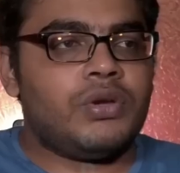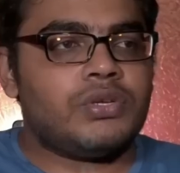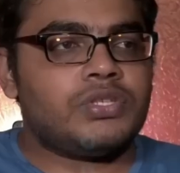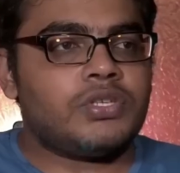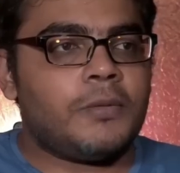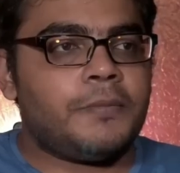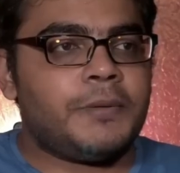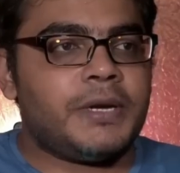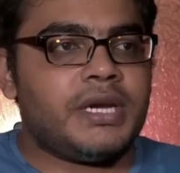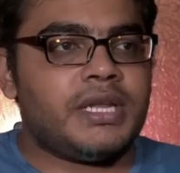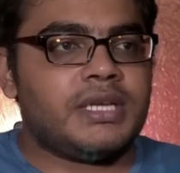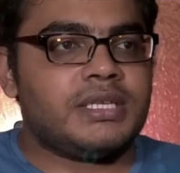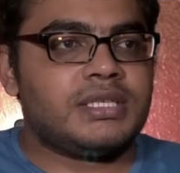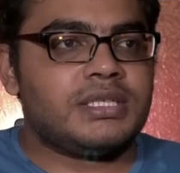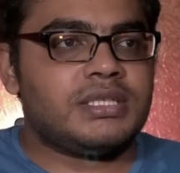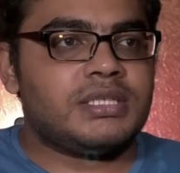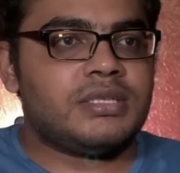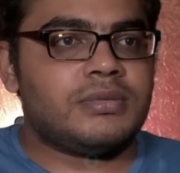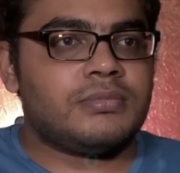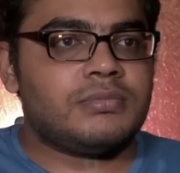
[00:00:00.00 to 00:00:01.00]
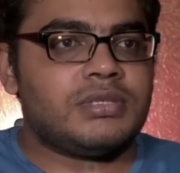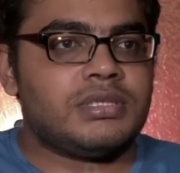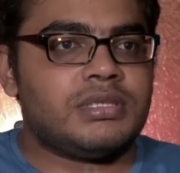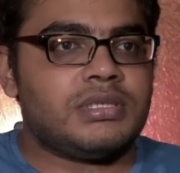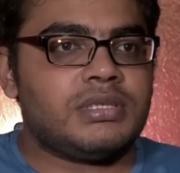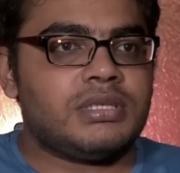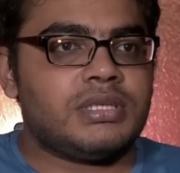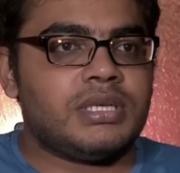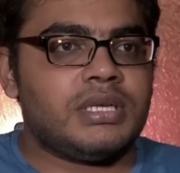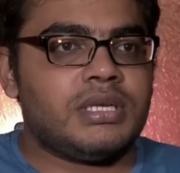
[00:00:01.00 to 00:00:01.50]
விண்டோஸ் ஆப்ரேட்டிங் சிஸ்டம்ஸ்
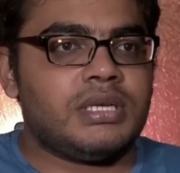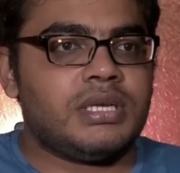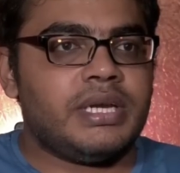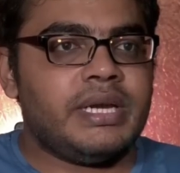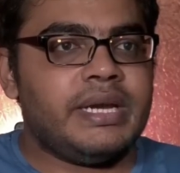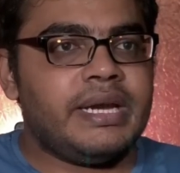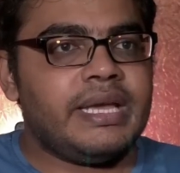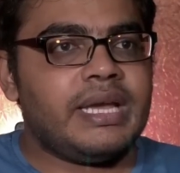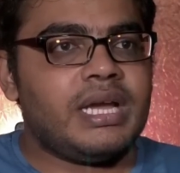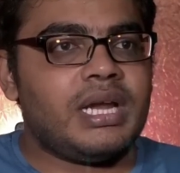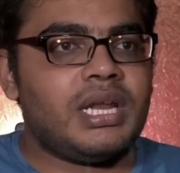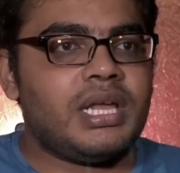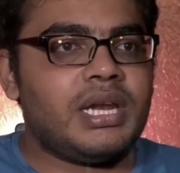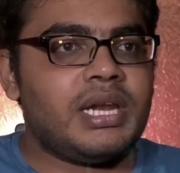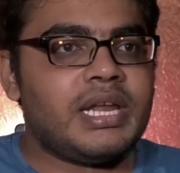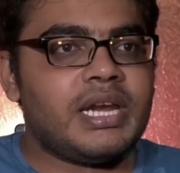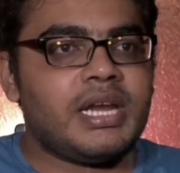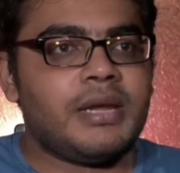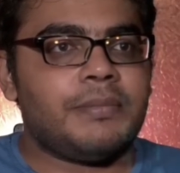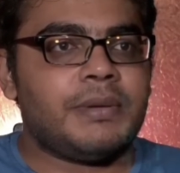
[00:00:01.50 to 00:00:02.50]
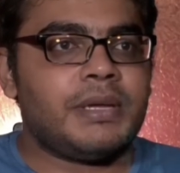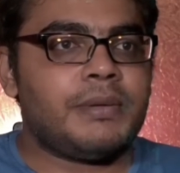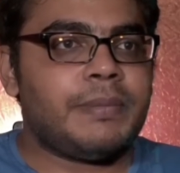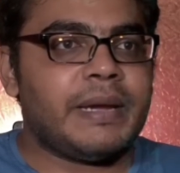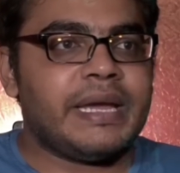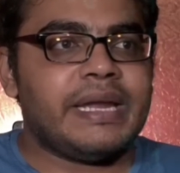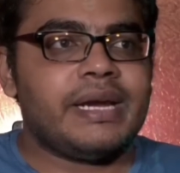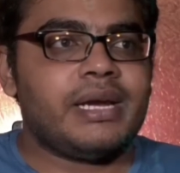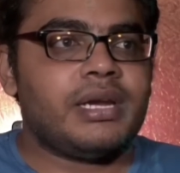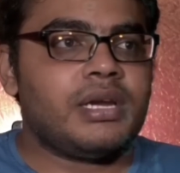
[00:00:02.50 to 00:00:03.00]
இந்தியாவில் நிறைய பேர்
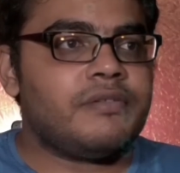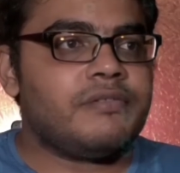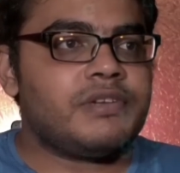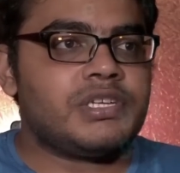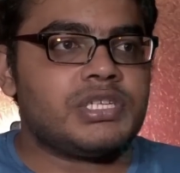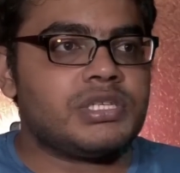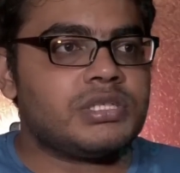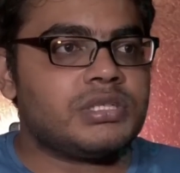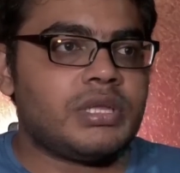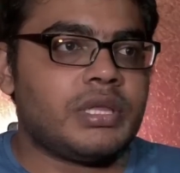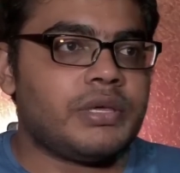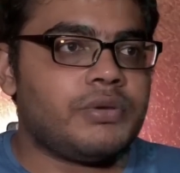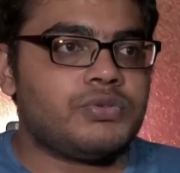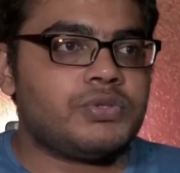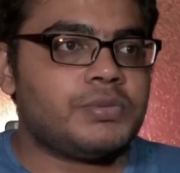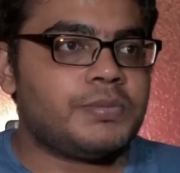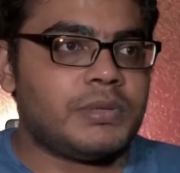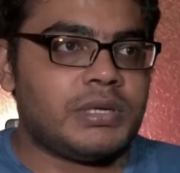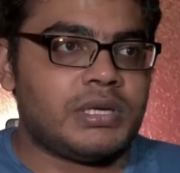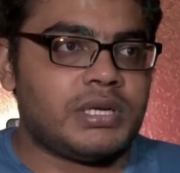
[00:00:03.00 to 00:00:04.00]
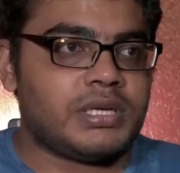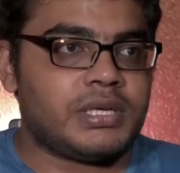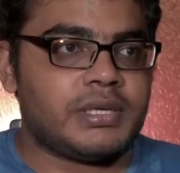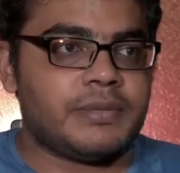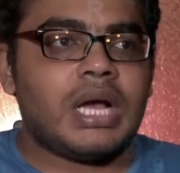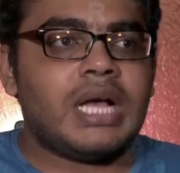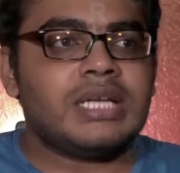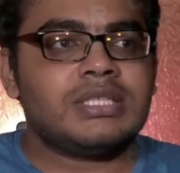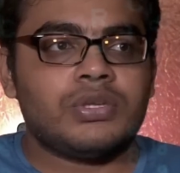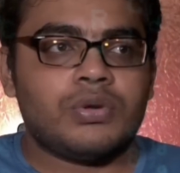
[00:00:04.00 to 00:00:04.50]
பைரேட்டட் வெர்ஷன்ஸ் தான் யூஸ் பண்ணுறாங்க
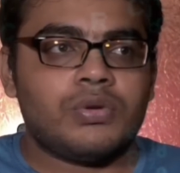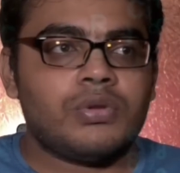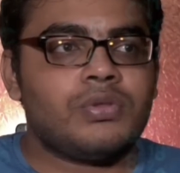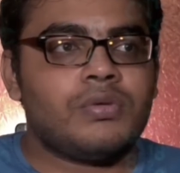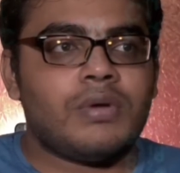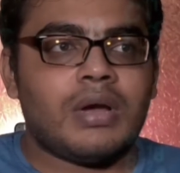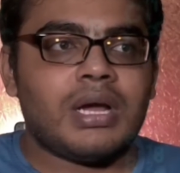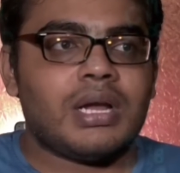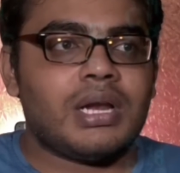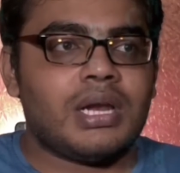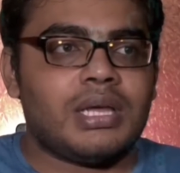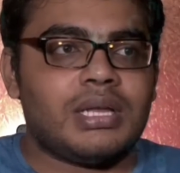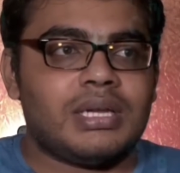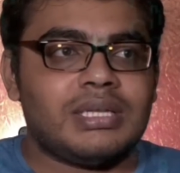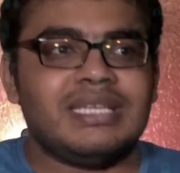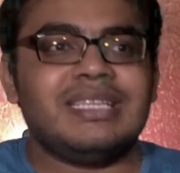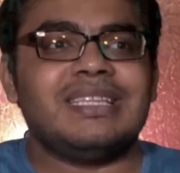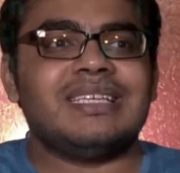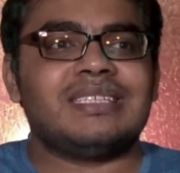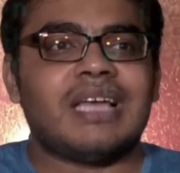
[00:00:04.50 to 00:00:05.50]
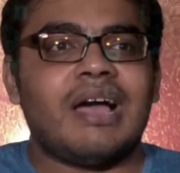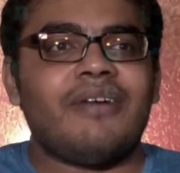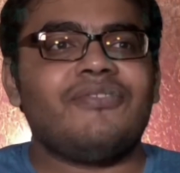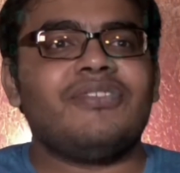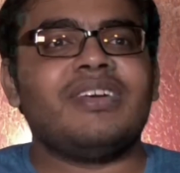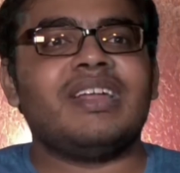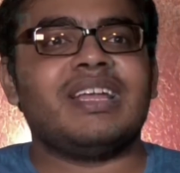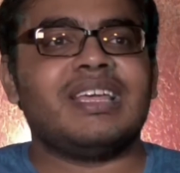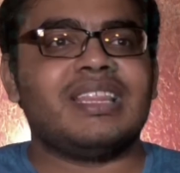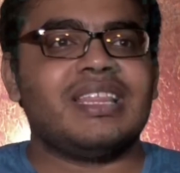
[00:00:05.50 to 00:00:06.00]
காசு கொடுத்து வாங்கலை இது
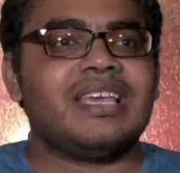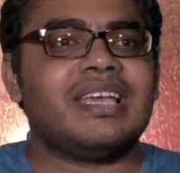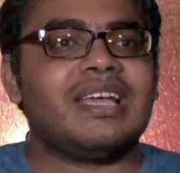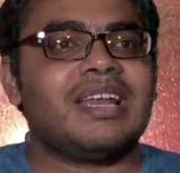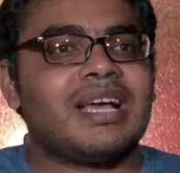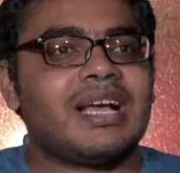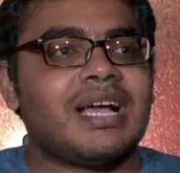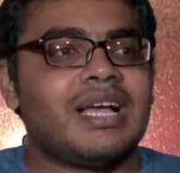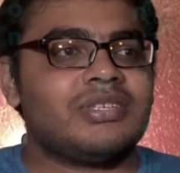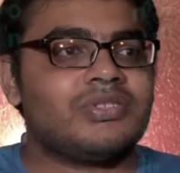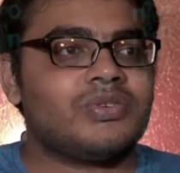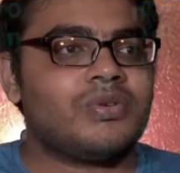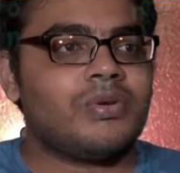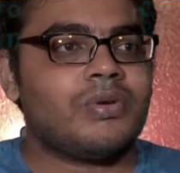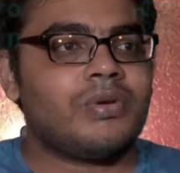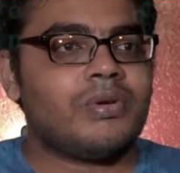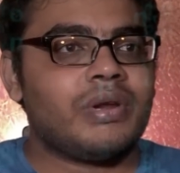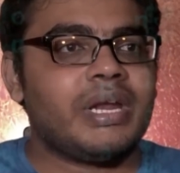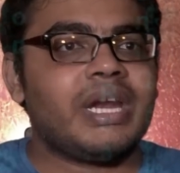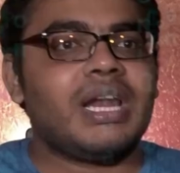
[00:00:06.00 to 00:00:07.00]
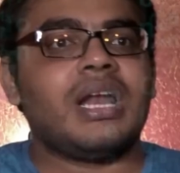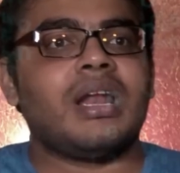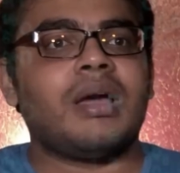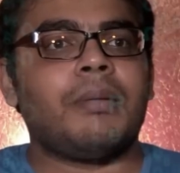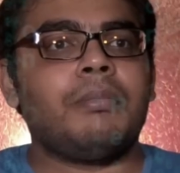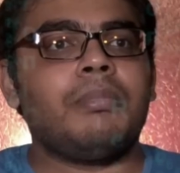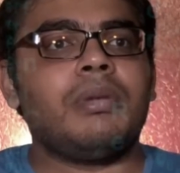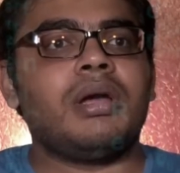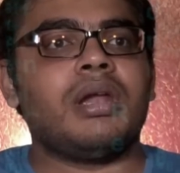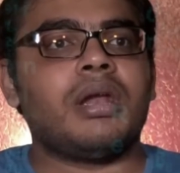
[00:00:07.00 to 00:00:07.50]
சாஃப்ட்வேருக்கு இதுக்கே நான் காசு கொடுக்கணும் ஏன்னா
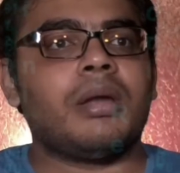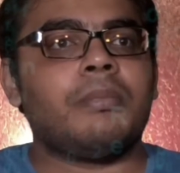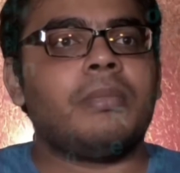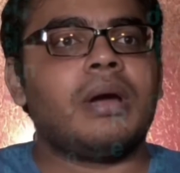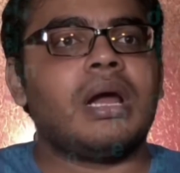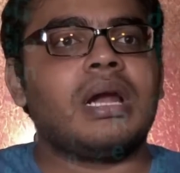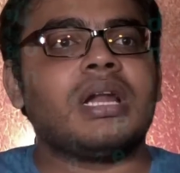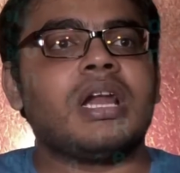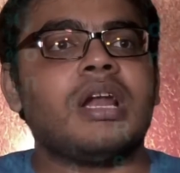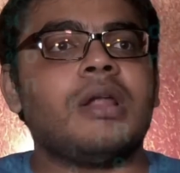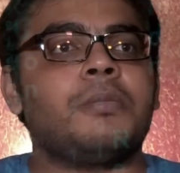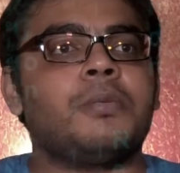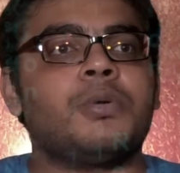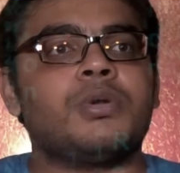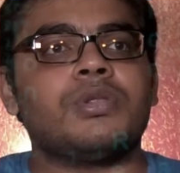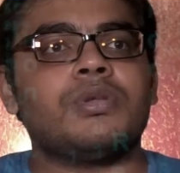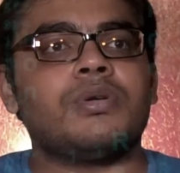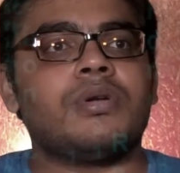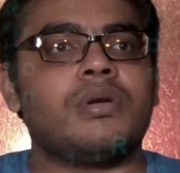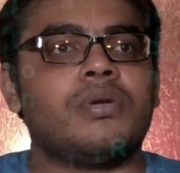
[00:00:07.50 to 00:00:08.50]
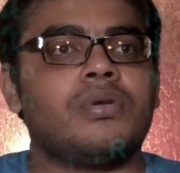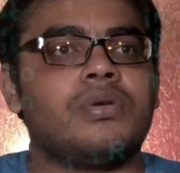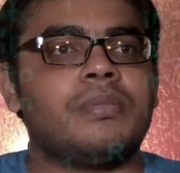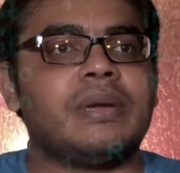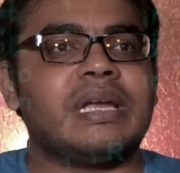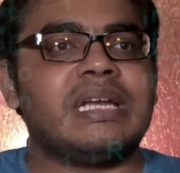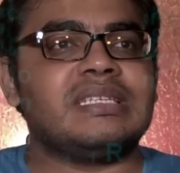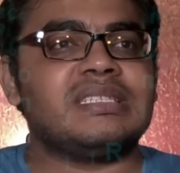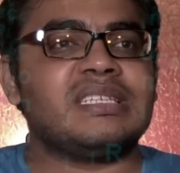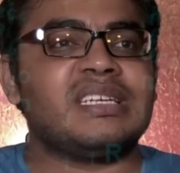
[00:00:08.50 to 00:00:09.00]
நம்ம நம்ம ஆட்களை பொறுத்தவரையில் ஒரு
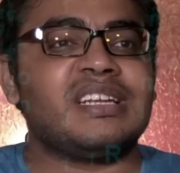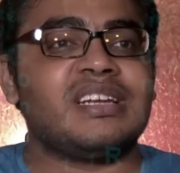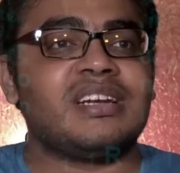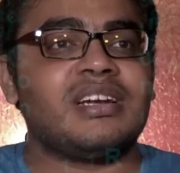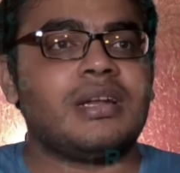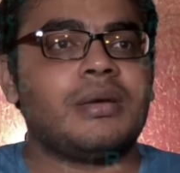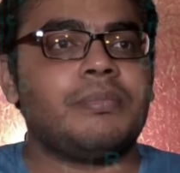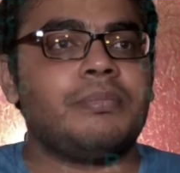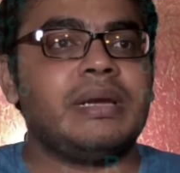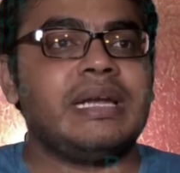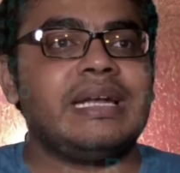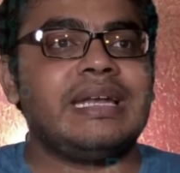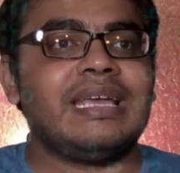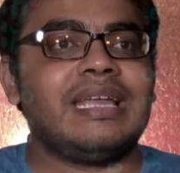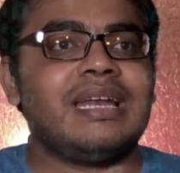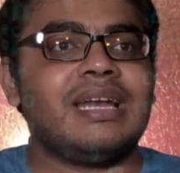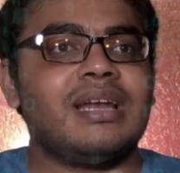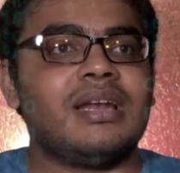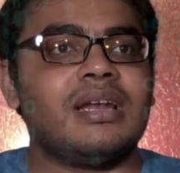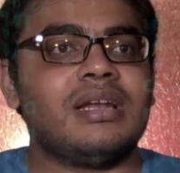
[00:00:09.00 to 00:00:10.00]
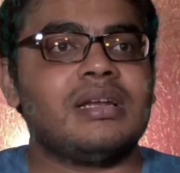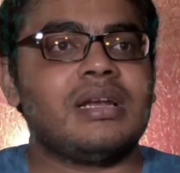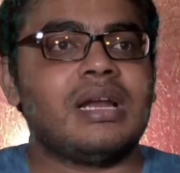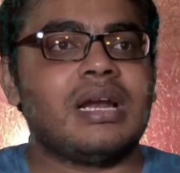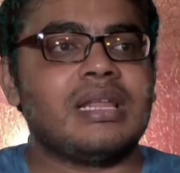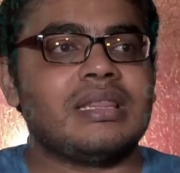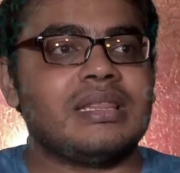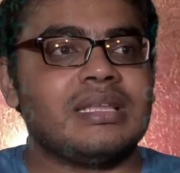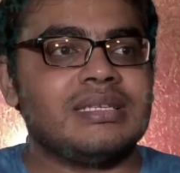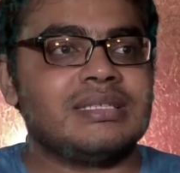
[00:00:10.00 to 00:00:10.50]
மைண்ட் செட் என்னென்னா
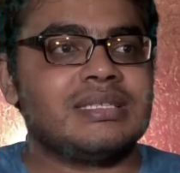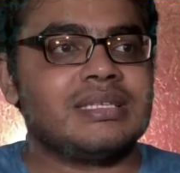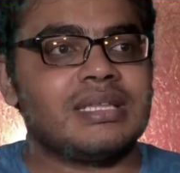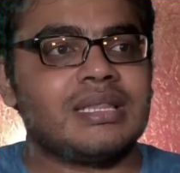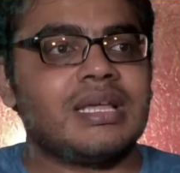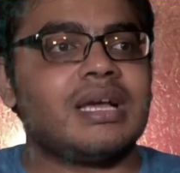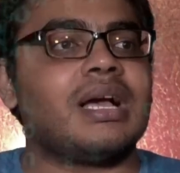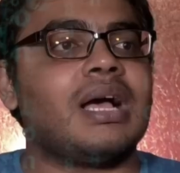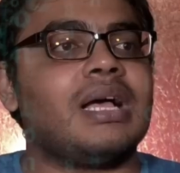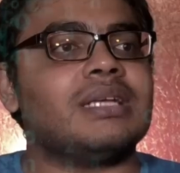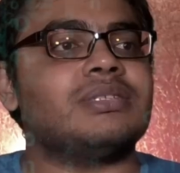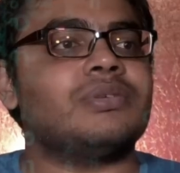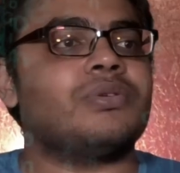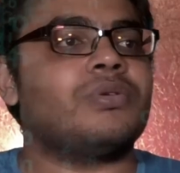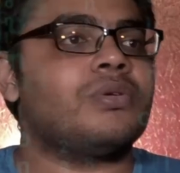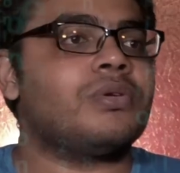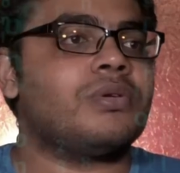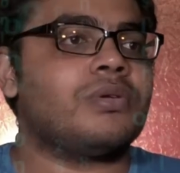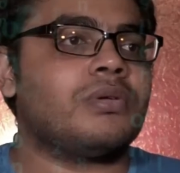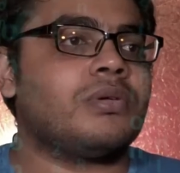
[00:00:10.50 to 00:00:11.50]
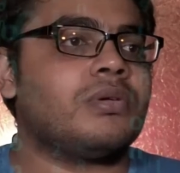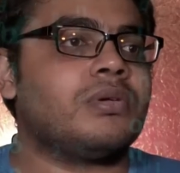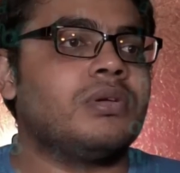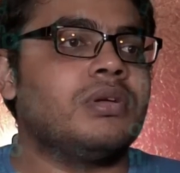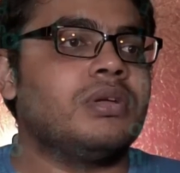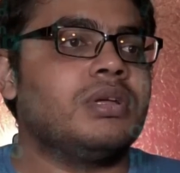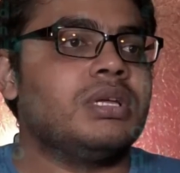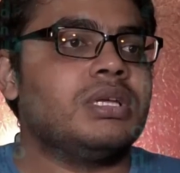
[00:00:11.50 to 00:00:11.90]
மெட்டீரியலான திங்ஸுக்கு தான் காசு கொடுக்கணும்